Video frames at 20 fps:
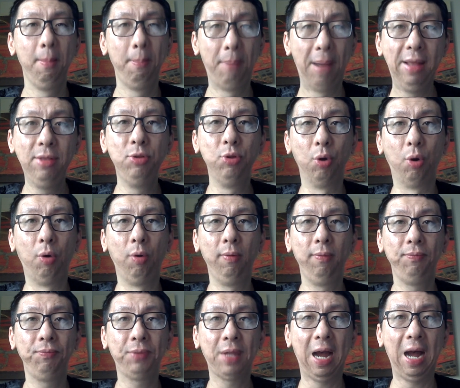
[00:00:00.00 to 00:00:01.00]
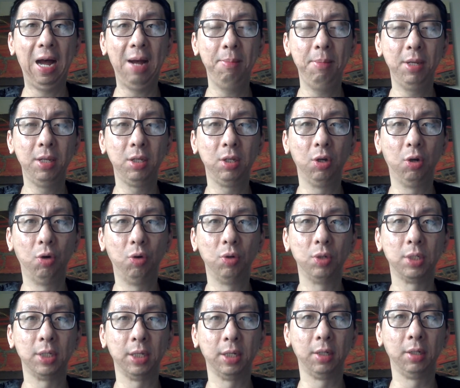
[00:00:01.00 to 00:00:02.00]
班农，他们有
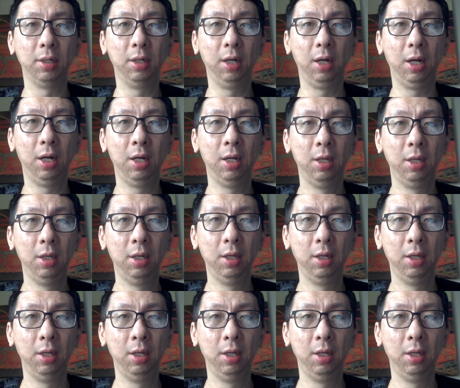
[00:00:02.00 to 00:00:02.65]
这个